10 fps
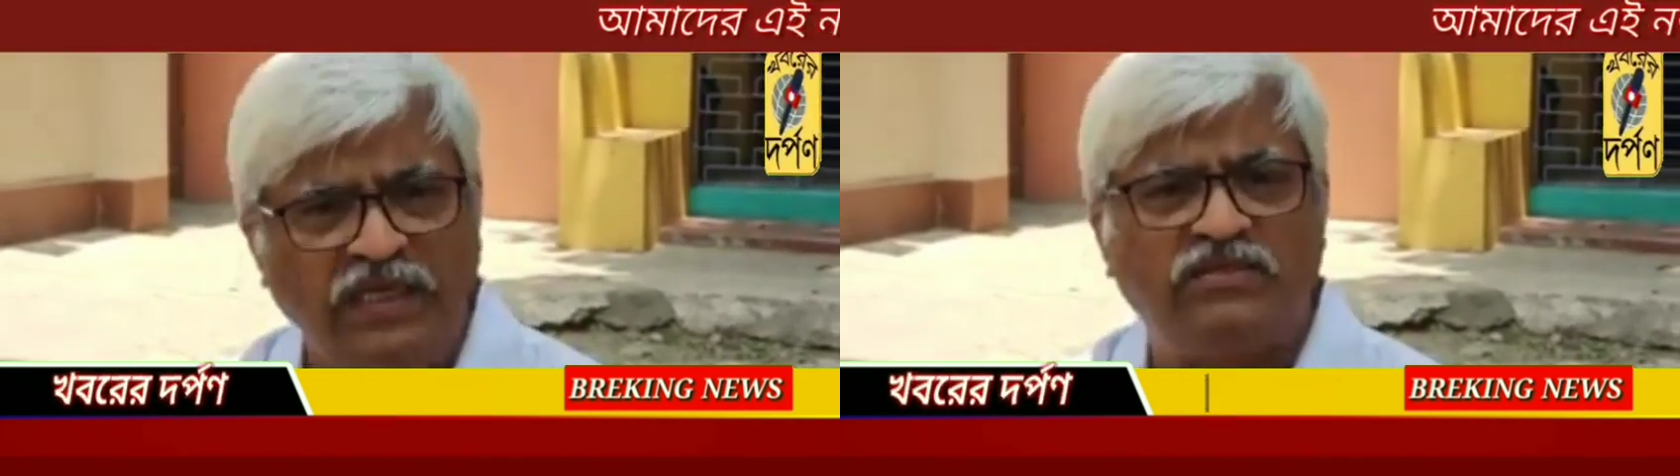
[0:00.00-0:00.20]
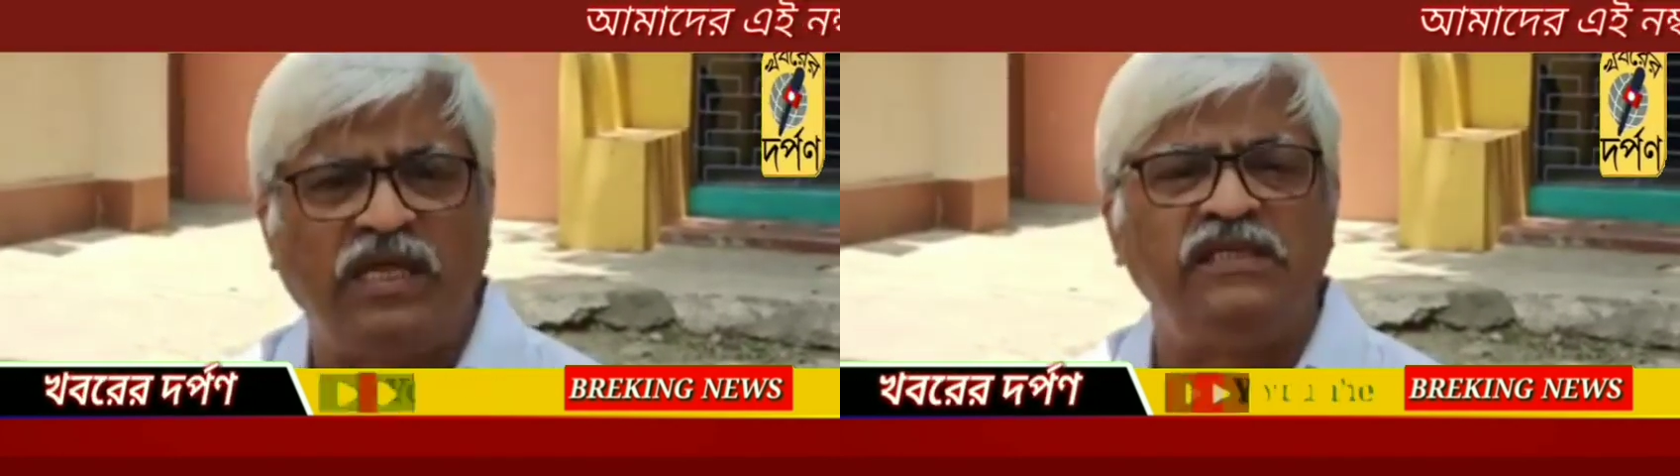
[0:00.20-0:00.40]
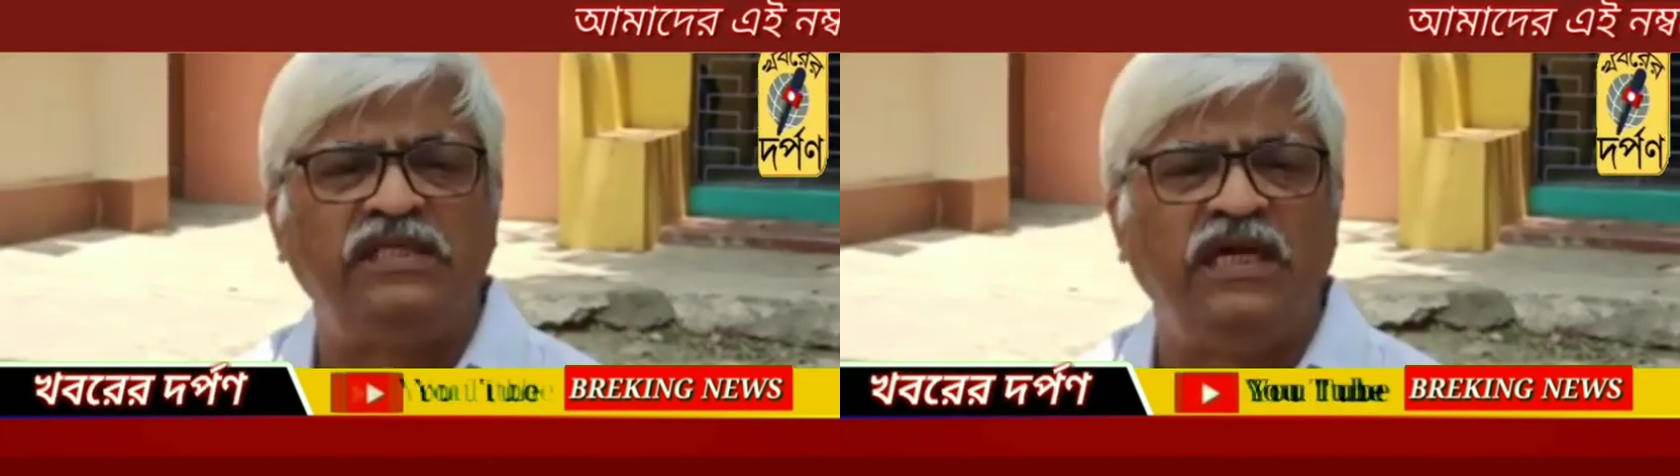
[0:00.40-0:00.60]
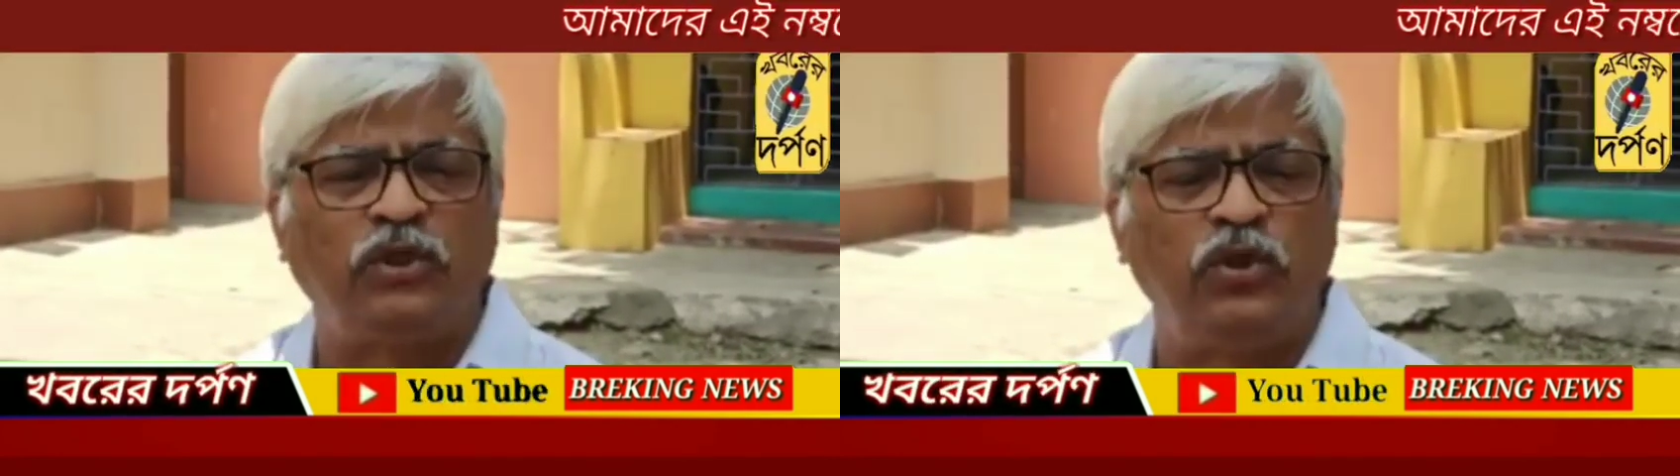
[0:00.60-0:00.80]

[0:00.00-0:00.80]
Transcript: ডিস্ট্যান্সিং